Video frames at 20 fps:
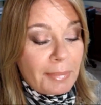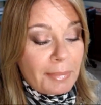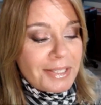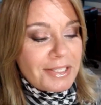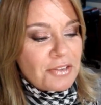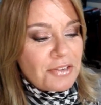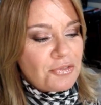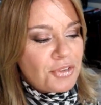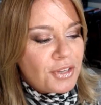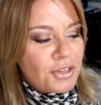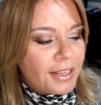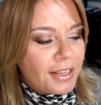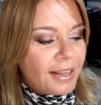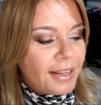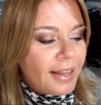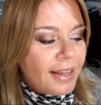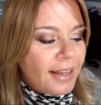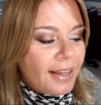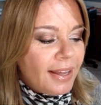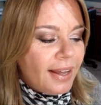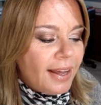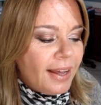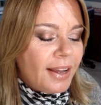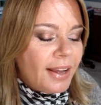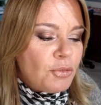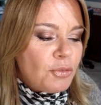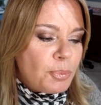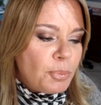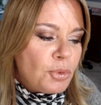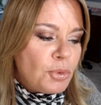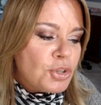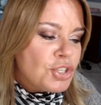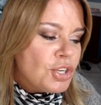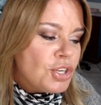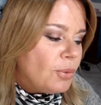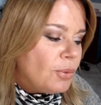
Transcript: Mas enfim, aí poxa,